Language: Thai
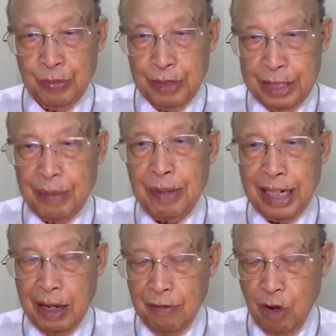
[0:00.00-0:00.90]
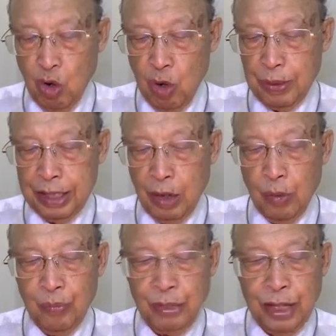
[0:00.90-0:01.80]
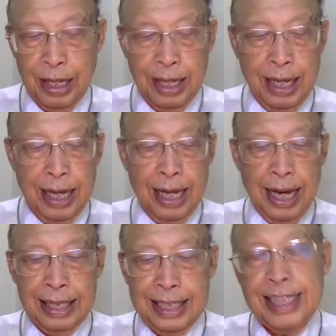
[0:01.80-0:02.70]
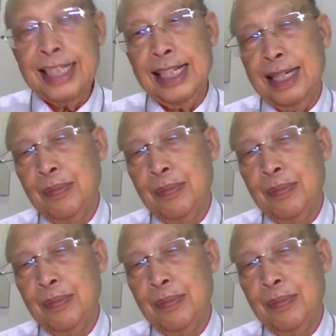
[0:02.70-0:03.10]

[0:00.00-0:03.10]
จึงแมนคำเว้าของพระเจ้า อันที่สี่